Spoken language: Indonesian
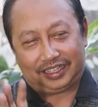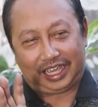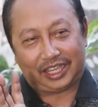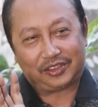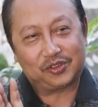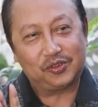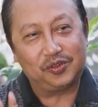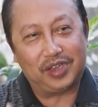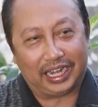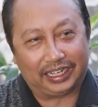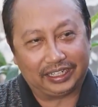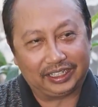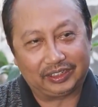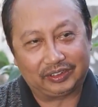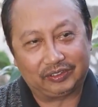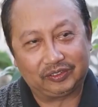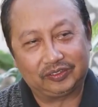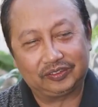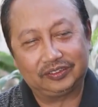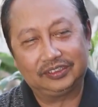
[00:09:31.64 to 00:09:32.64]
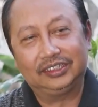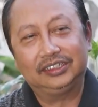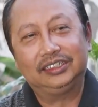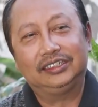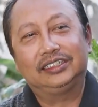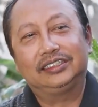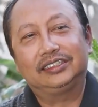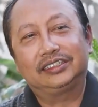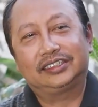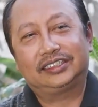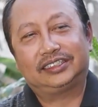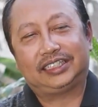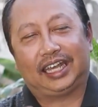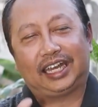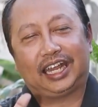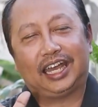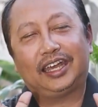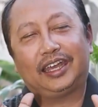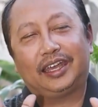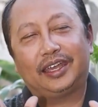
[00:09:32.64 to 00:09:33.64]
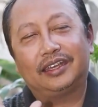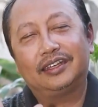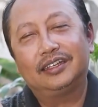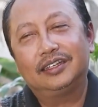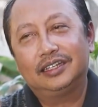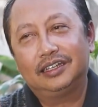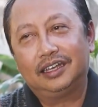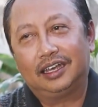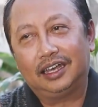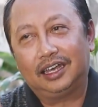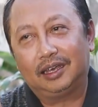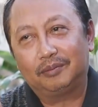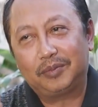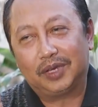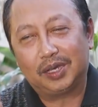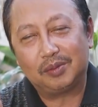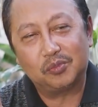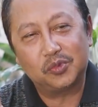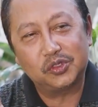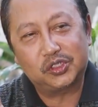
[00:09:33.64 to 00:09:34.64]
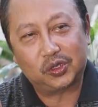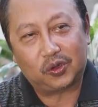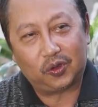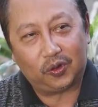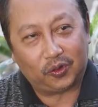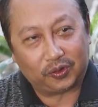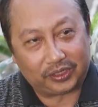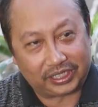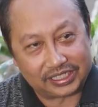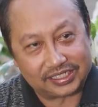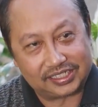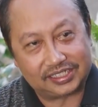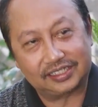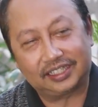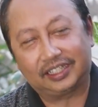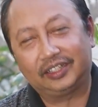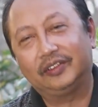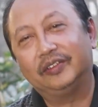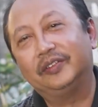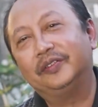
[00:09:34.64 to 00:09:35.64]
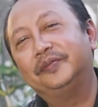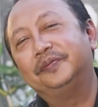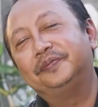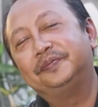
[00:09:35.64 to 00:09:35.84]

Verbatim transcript: kecungan itu secara apa musikologis. Gitu.